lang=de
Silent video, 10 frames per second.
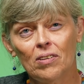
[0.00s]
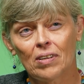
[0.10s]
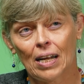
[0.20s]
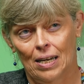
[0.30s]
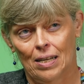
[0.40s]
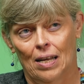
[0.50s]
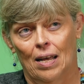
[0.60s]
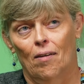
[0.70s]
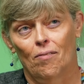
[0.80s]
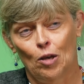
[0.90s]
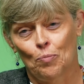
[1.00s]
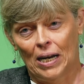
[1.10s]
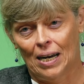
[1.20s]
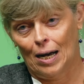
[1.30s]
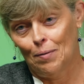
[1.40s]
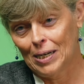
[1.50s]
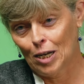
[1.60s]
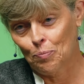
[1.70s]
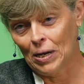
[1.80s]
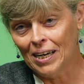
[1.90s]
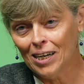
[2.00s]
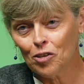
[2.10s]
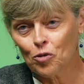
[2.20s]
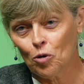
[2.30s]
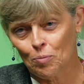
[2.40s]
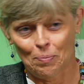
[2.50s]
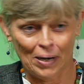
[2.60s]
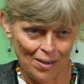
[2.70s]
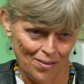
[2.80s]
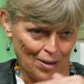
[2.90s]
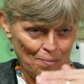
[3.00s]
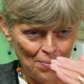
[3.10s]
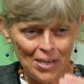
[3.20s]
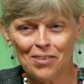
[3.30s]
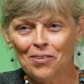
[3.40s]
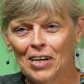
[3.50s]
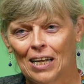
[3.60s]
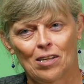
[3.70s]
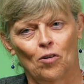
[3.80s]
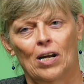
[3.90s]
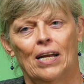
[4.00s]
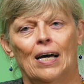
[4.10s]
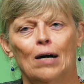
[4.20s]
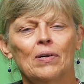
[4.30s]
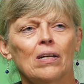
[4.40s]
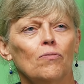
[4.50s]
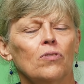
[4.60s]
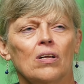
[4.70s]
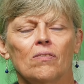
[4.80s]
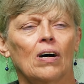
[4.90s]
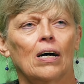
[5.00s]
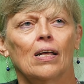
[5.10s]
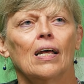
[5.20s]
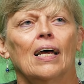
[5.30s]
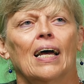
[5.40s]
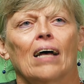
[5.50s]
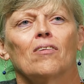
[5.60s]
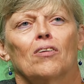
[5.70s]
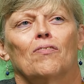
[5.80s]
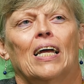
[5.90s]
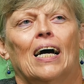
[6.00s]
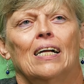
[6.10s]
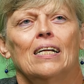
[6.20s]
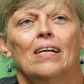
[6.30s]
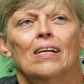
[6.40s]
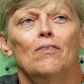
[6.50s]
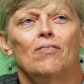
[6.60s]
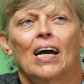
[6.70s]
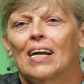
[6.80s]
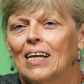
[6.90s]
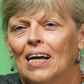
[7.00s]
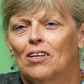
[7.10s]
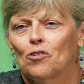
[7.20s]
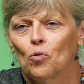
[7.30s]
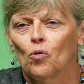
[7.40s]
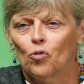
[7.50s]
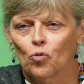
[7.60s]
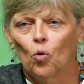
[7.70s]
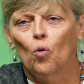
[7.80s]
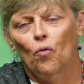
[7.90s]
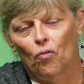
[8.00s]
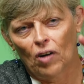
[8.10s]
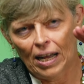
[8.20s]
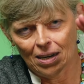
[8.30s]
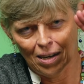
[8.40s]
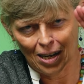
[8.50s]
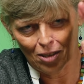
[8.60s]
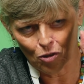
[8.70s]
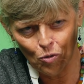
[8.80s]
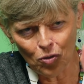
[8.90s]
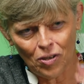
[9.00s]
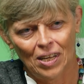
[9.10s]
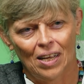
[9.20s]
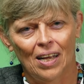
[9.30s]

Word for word: Wir sind eigentlich wegen meiner Arbeit nach Berlin gezogen. Mein Mann ist ja mit und hat da auch kleine Arbeit gefunden. Das war, also es war ja, lief ja eigentlich alles so, so weit ganz gut.